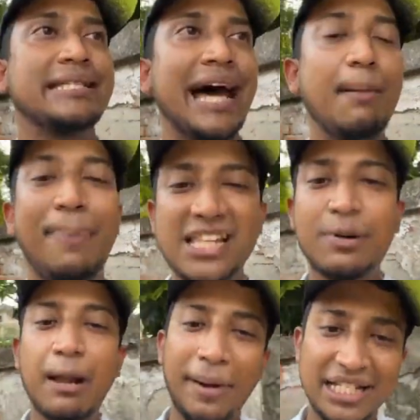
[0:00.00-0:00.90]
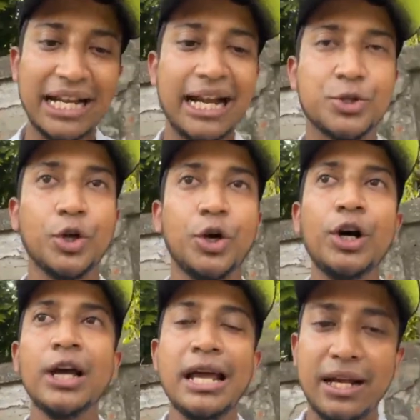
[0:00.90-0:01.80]
যারা বাস ভাড়া পাঁচ টাকার জন্য
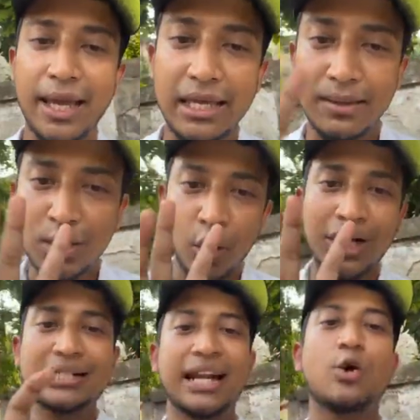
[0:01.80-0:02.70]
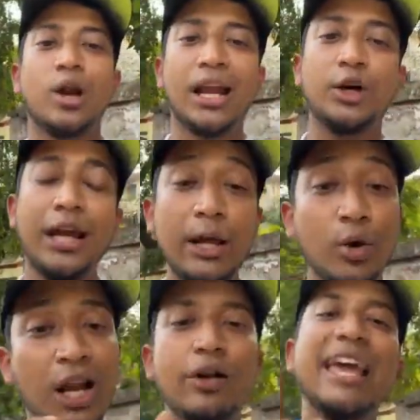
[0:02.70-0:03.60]
এই কন্ডাক্টরের কলার ধরে
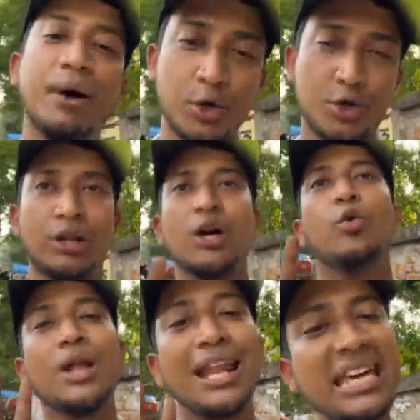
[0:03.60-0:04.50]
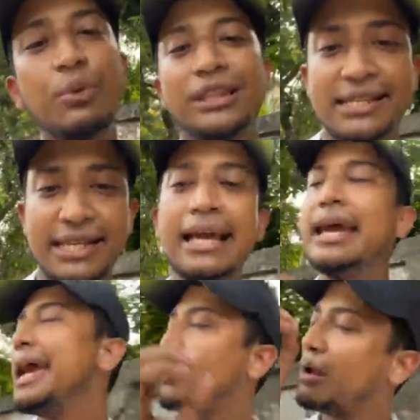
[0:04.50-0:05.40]
ওনারা হলে এই মানুষ সুতরাং ওনারা কি বলতেছে
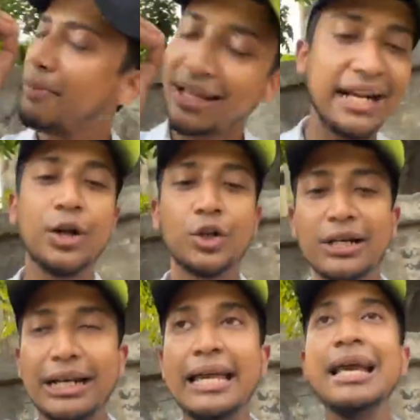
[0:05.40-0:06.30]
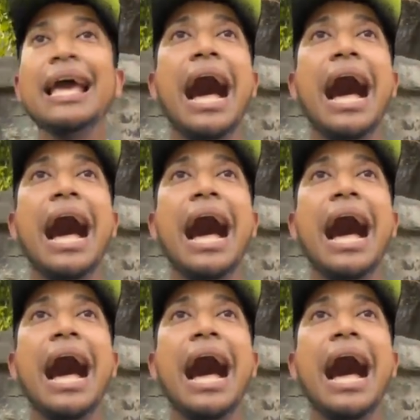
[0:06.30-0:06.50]
এগুলো মাথায় নেওয়ার দরকার নাই